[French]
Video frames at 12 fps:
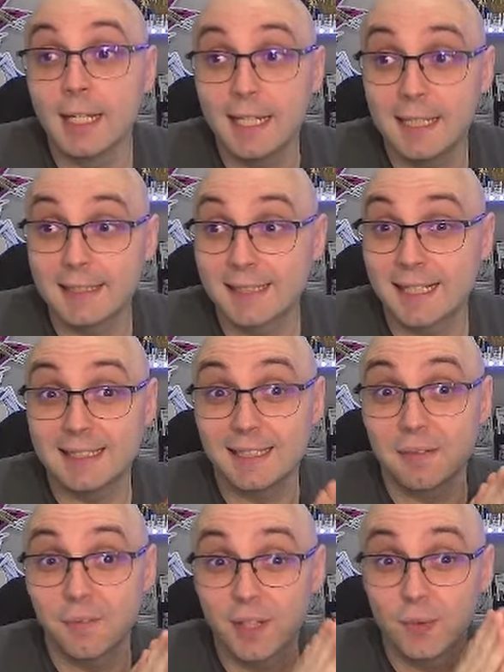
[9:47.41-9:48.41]
Et ça, ça
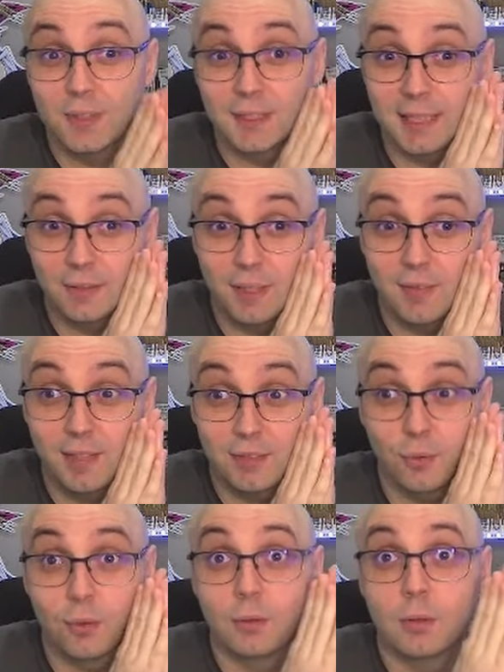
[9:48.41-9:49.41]
va faire que cette carte-là va être,
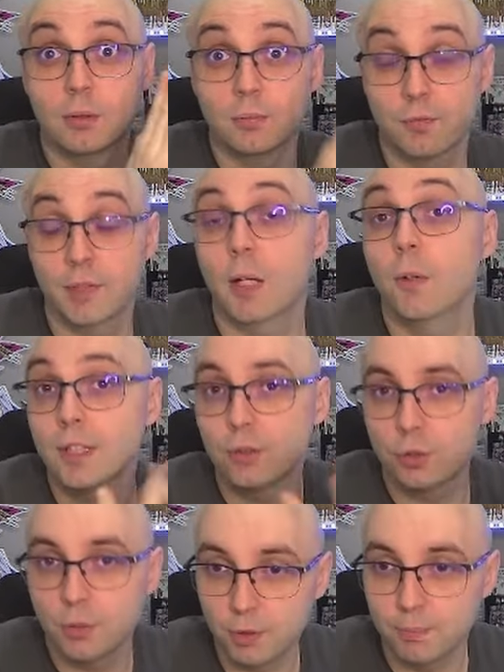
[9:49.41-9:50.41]
va rentrer
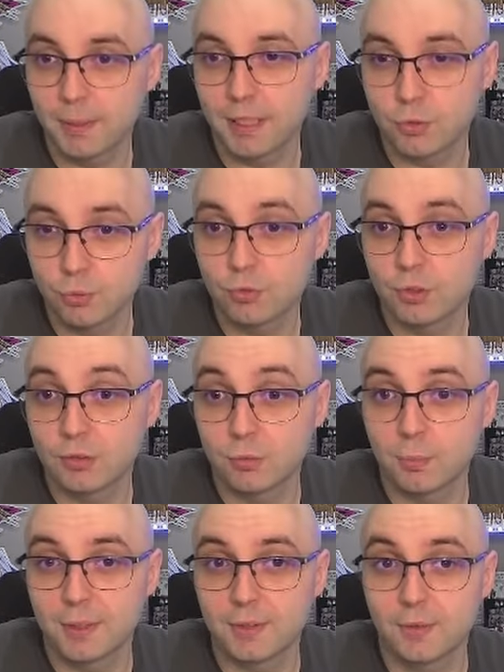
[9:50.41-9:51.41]
justement dans le package dont je viens de vous
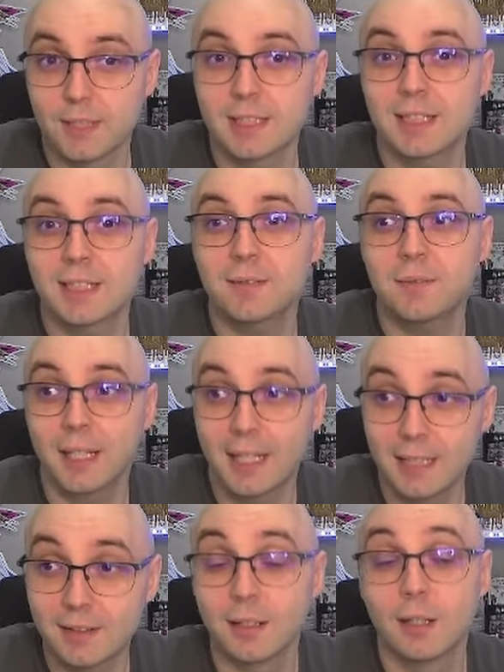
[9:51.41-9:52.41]
présenter, qui va
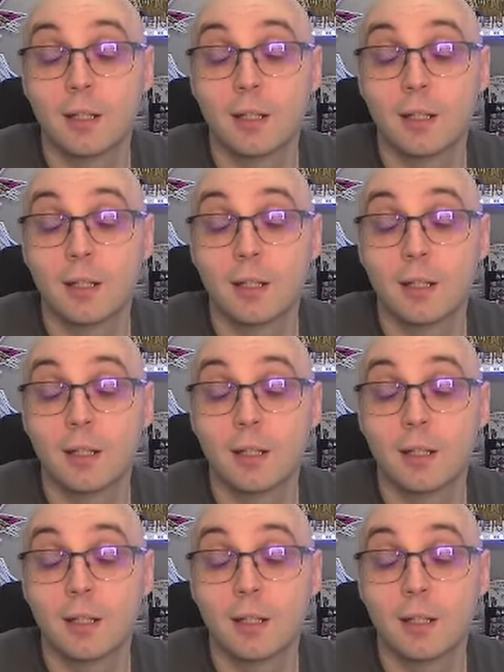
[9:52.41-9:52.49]
être